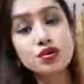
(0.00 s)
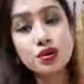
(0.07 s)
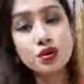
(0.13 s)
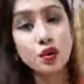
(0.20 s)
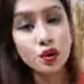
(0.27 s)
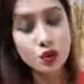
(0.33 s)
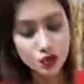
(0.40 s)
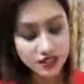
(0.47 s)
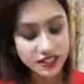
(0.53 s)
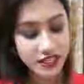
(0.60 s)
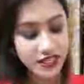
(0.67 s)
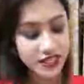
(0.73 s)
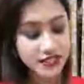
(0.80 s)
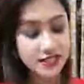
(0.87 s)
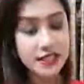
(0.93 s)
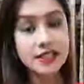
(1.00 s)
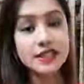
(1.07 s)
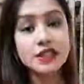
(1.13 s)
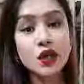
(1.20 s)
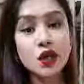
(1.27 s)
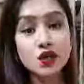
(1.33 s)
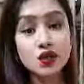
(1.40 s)
কোড হচ্ছে এস এল
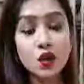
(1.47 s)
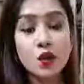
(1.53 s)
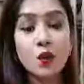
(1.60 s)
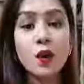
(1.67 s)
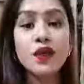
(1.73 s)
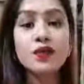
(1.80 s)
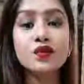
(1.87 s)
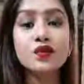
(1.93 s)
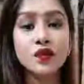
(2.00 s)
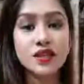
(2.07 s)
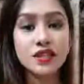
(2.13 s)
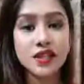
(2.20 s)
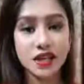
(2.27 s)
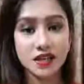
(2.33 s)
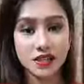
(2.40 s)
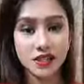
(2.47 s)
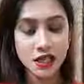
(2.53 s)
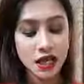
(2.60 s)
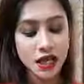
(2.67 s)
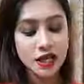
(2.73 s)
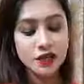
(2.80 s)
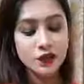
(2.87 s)
জিরো জিরো ওয়ান থ্রি সিক্স
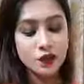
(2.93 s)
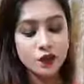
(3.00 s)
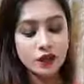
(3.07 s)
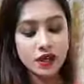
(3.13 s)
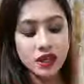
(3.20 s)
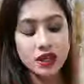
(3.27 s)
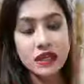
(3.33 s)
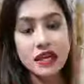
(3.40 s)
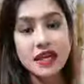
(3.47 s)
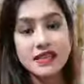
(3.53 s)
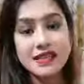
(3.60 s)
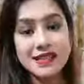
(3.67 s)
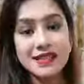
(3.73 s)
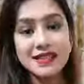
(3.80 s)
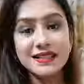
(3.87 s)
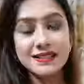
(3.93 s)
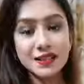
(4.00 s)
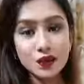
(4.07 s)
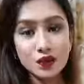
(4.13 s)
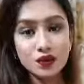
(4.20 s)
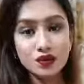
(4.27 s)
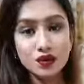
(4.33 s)
ওকে এস এল
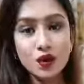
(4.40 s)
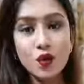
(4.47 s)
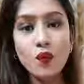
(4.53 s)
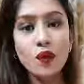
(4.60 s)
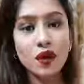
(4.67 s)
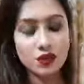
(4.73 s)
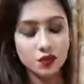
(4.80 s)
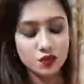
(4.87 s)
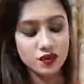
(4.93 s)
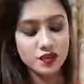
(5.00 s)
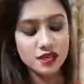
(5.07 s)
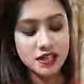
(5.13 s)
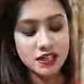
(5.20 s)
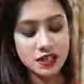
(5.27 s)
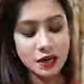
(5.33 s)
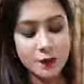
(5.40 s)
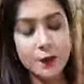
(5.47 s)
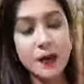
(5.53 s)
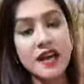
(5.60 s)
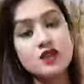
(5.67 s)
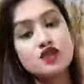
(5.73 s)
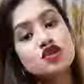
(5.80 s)
জিরো জিরো ওয়ান থ্রি সিক্স আর
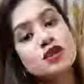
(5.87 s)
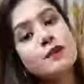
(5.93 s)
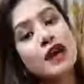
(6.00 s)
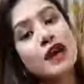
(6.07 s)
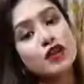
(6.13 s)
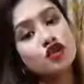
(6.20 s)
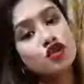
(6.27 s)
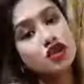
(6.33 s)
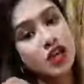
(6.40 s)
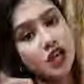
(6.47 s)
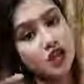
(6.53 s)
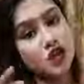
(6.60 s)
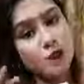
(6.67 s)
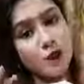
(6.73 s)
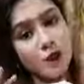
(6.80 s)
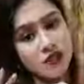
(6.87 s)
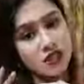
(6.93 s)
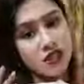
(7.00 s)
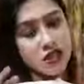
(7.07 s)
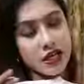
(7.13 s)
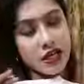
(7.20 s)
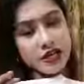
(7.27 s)
প্রাইস হচ্ছে মাত্র সাতশো পঞ্চাশ
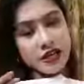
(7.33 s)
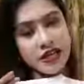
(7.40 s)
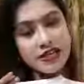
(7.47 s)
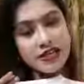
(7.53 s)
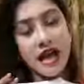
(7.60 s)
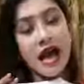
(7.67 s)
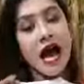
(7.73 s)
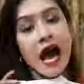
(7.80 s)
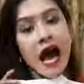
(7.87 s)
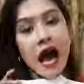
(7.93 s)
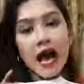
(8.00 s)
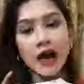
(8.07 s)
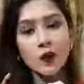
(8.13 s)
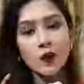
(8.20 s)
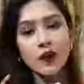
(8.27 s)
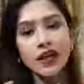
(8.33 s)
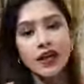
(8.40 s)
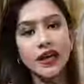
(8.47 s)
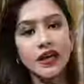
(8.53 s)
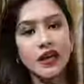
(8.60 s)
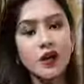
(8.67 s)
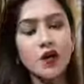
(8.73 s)
টাকা ঠিক আছে আরঙে
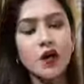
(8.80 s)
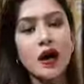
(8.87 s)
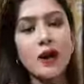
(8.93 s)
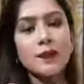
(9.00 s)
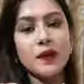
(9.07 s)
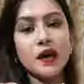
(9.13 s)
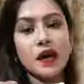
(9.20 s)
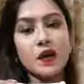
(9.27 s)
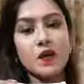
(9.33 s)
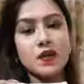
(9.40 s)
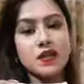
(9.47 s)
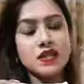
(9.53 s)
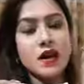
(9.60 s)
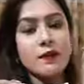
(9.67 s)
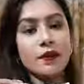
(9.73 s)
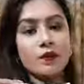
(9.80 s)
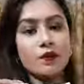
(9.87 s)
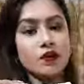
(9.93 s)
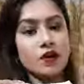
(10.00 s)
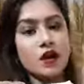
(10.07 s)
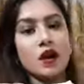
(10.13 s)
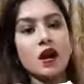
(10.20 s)
গেলেও আপনারা হচ্ছে আমার
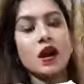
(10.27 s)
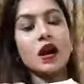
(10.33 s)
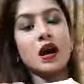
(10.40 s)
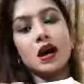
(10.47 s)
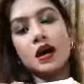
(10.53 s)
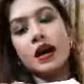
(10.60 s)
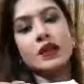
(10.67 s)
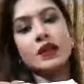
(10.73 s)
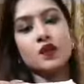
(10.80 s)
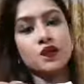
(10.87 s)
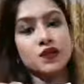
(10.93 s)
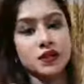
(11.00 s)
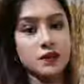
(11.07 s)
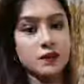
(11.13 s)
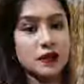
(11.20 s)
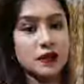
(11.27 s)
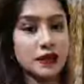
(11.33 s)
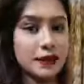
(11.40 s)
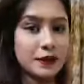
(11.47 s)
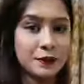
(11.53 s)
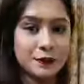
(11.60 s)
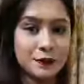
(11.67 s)
মনে হয় এত রিজনেবলে
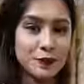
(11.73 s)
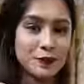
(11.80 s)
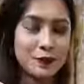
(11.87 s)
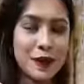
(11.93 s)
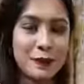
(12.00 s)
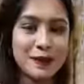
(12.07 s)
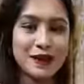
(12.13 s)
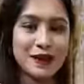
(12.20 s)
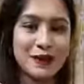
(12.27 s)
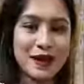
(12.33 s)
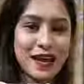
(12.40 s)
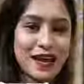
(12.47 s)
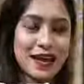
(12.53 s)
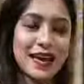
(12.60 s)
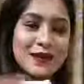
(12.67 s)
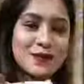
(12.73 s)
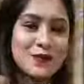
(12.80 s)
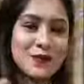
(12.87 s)
পাবেন না এই